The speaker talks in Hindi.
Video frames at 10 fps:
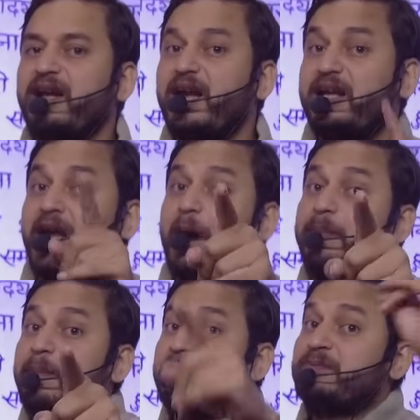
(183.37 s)
दिया गया कि
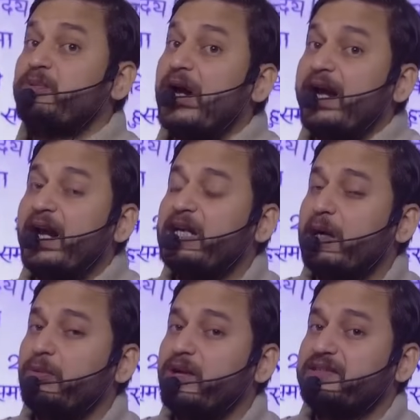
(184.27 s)
आपके पास पुराना
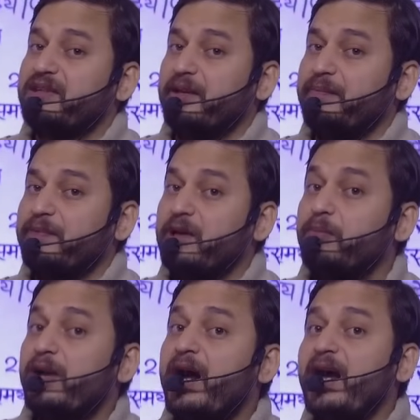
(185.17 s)
एडब्ल्यू है
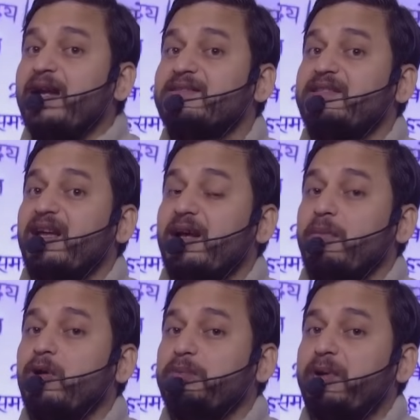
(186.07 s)
पुराना एनसीएल
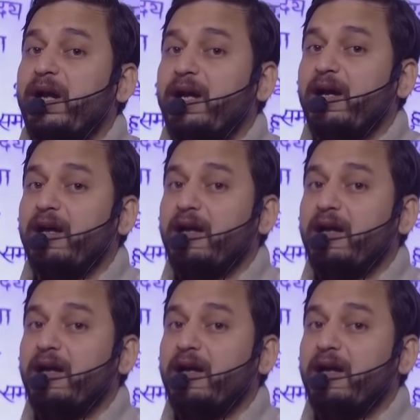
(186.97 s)
है बहुत पुराना